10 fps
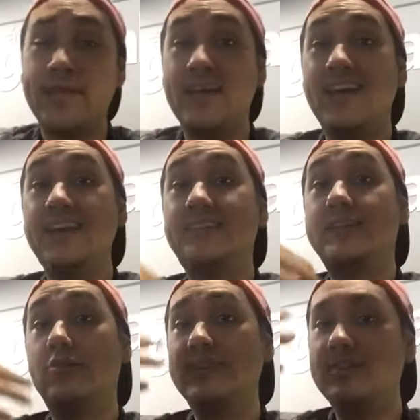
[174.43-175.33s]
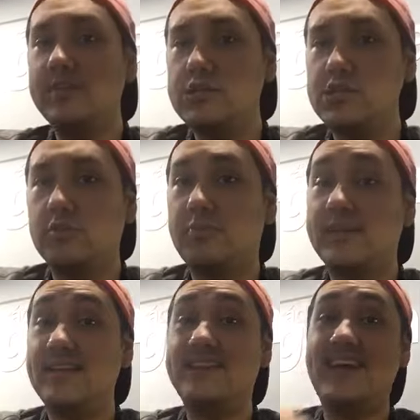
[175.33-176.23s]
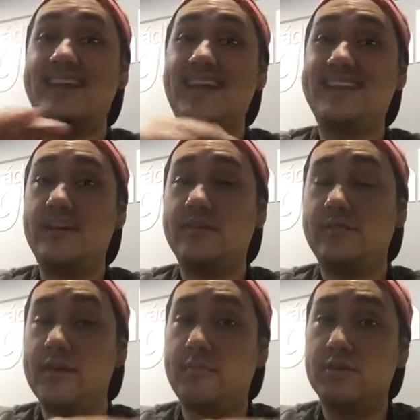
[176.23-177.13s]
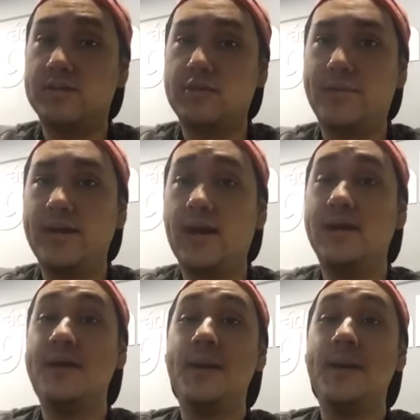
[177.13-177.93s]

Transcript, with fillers: e estão decidindo, porque eles têm até terça-feira, portanto amanhã,